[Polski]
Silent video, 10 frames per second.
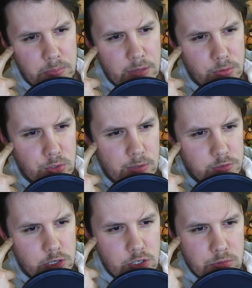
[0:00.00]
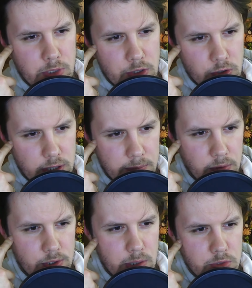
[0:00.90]
Ja wróciłem wcześniej niż moja żona, bo
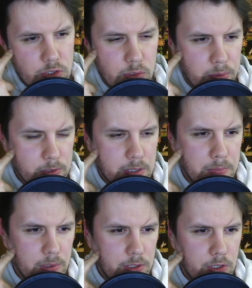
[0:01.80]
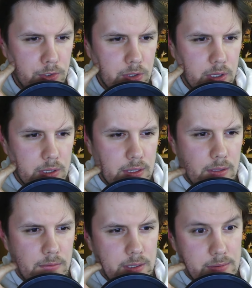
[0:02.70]
chciałem jeszcze do Polski polecieć,
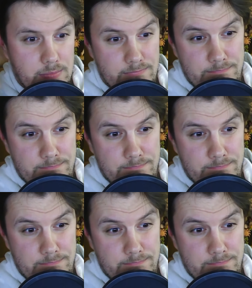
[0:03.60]
więc,